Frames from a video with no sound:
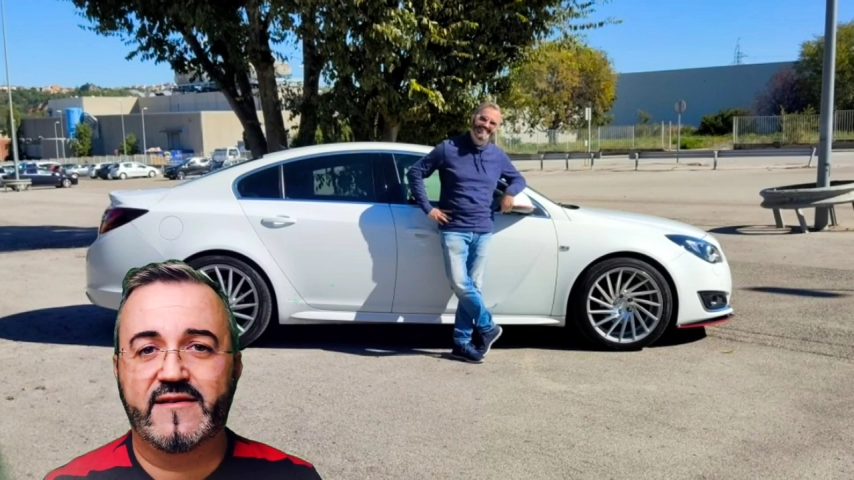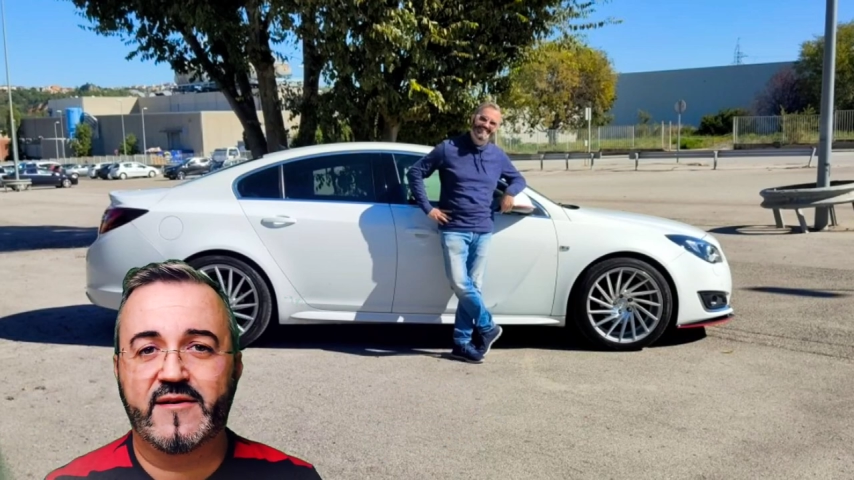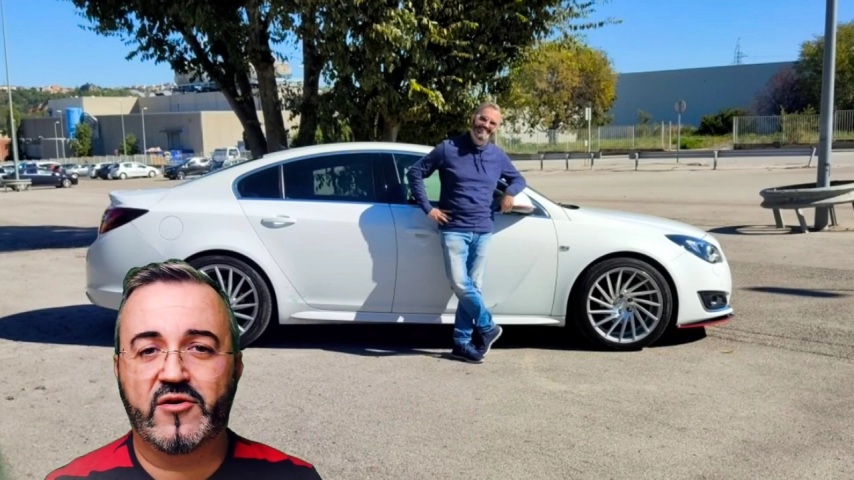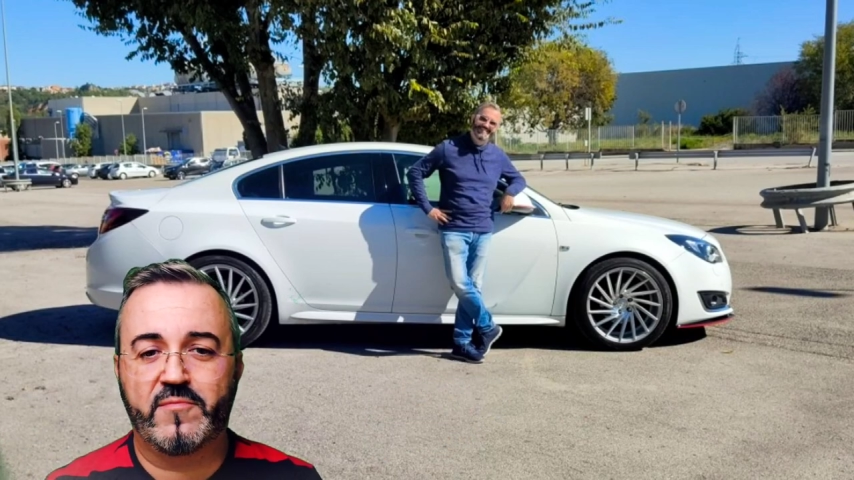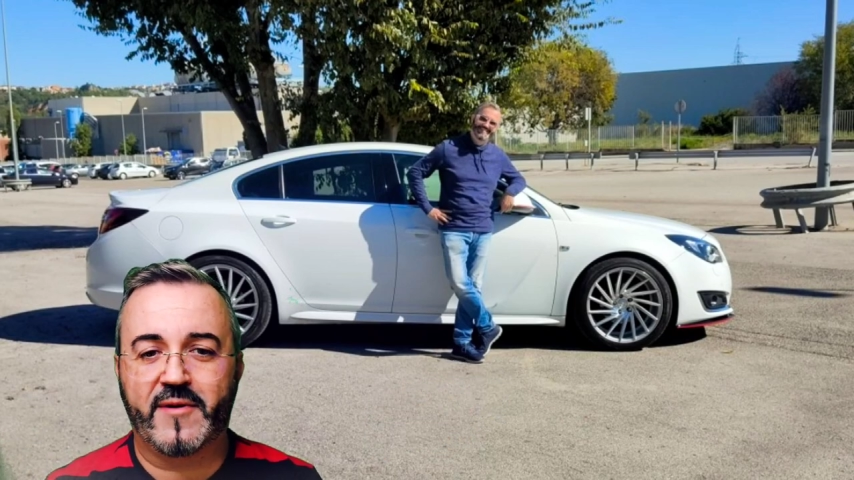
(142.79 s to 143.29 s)

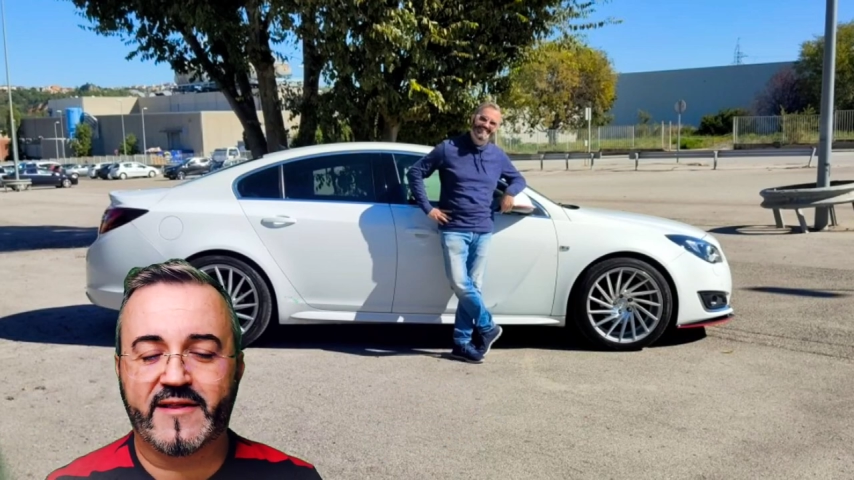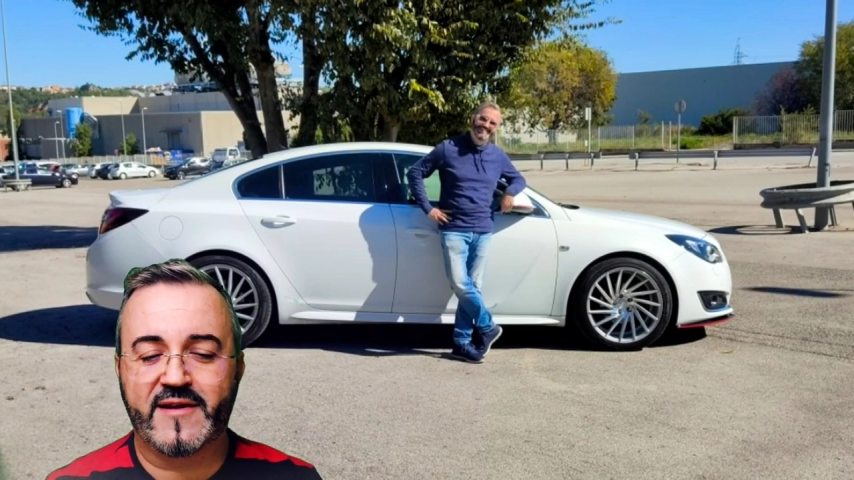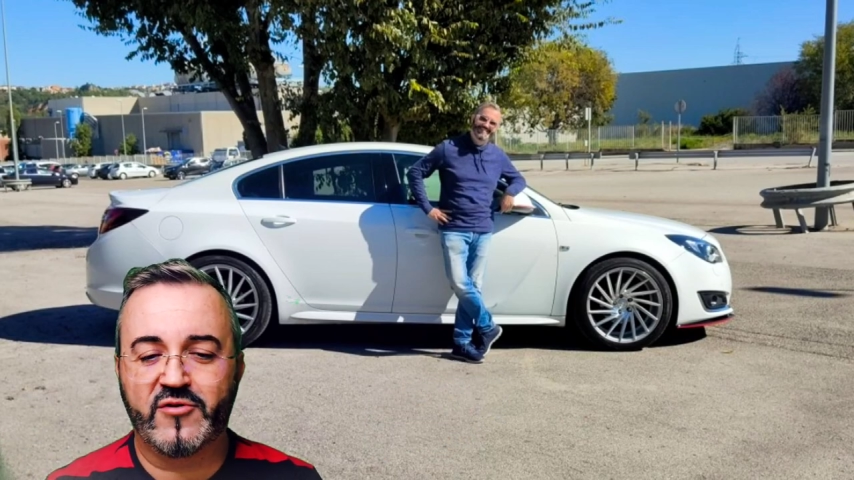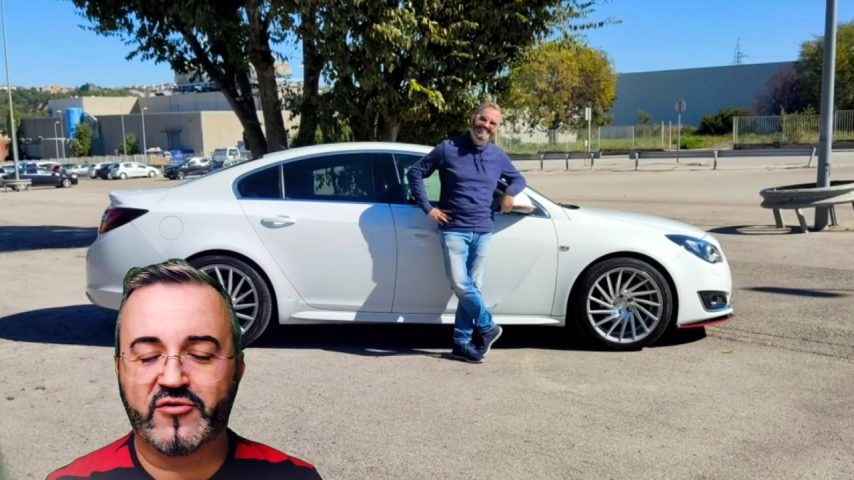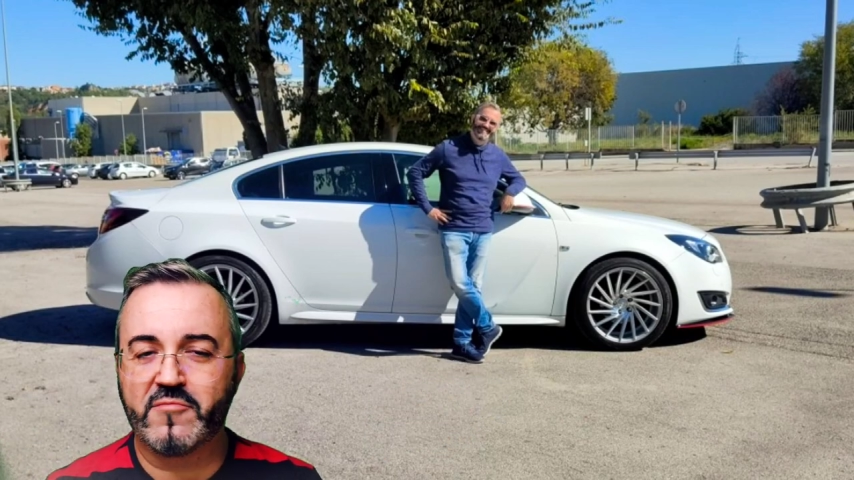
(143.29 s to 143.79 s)
y,
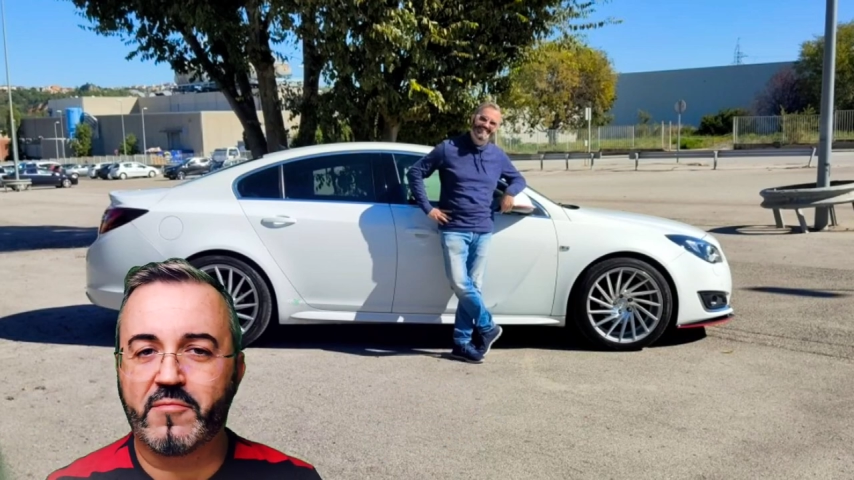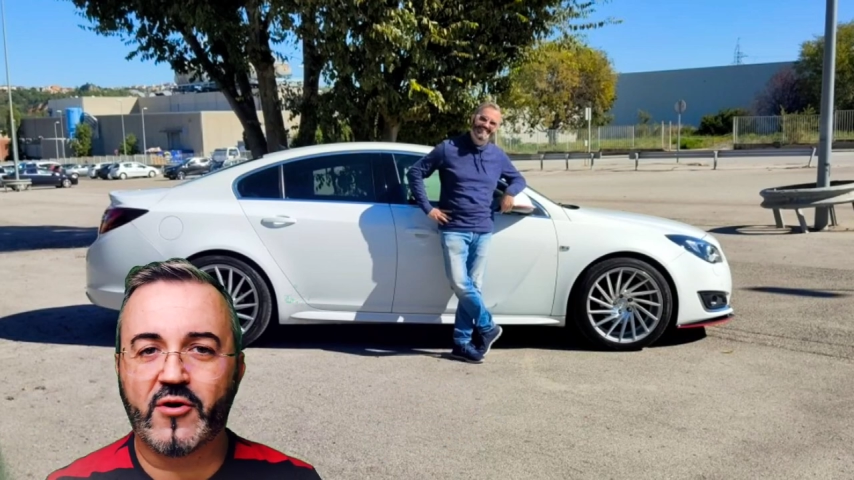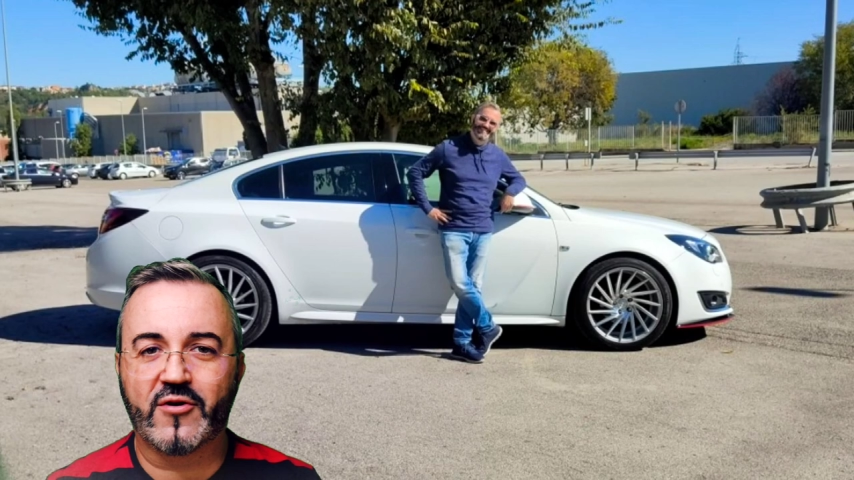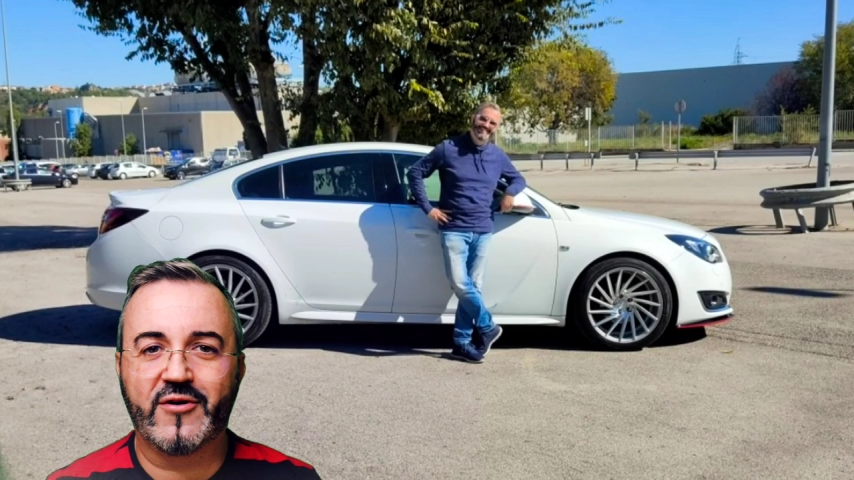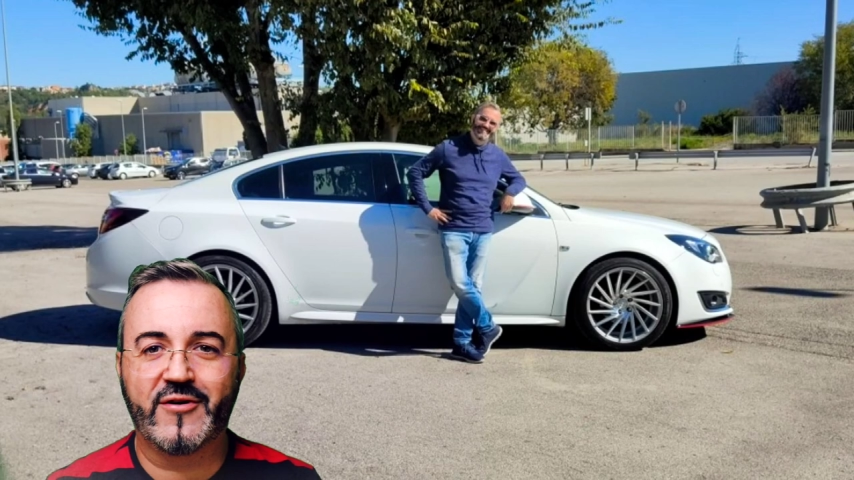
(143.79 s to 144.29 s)
compartimos un
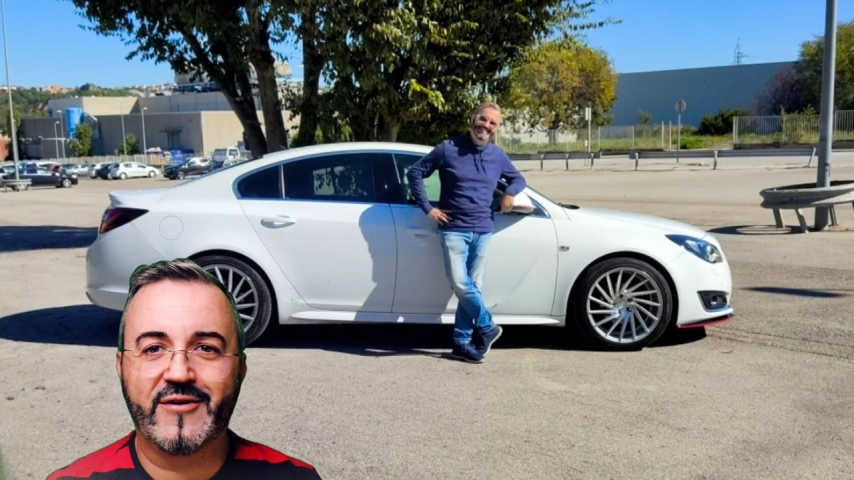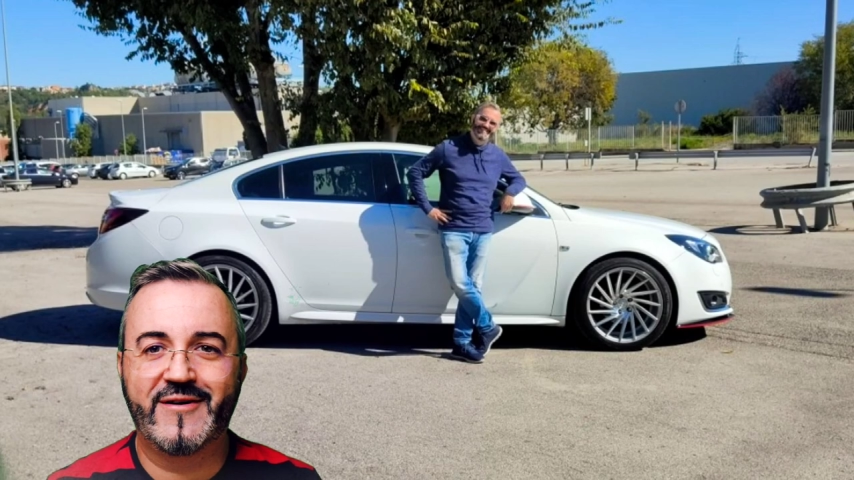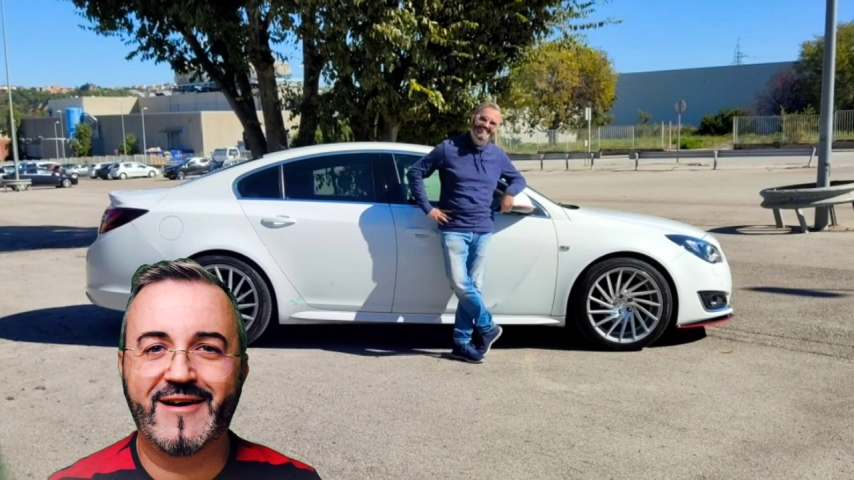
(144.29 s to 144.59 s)
poco